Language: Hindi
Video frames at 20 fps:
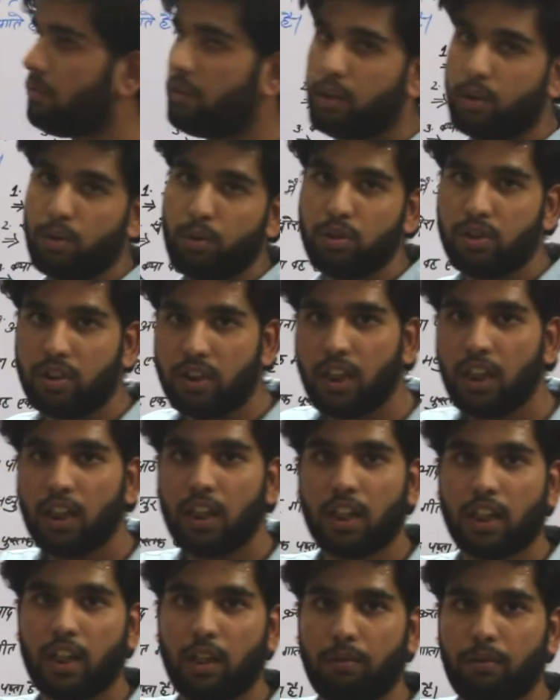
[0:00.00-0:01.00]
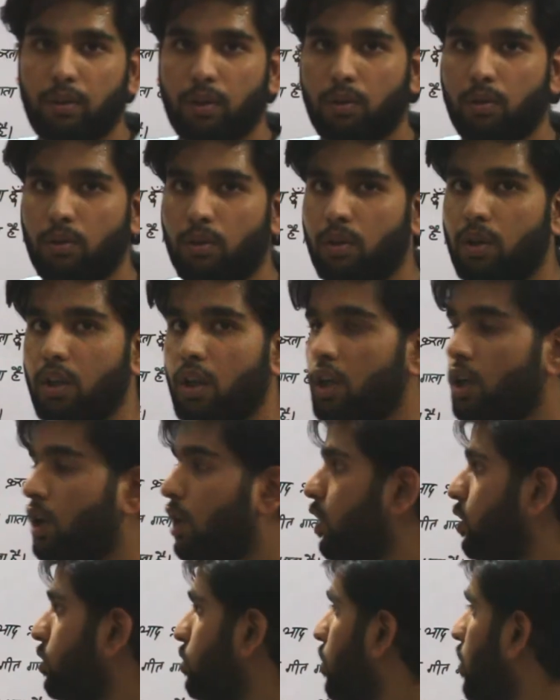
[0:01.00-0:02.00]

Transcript: हुआ हो दे लगे हुए हों तो